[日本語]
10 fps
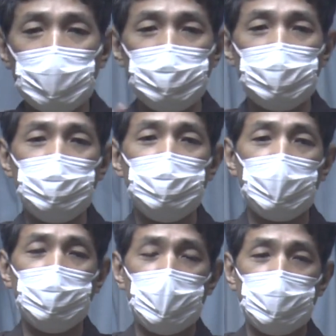足りなくな
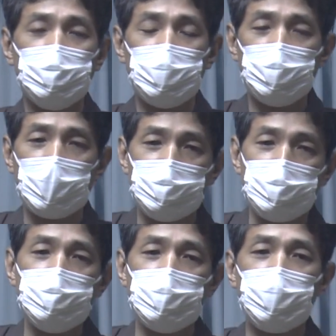いのかっていうのは
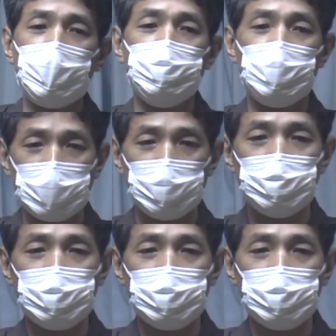実態がありません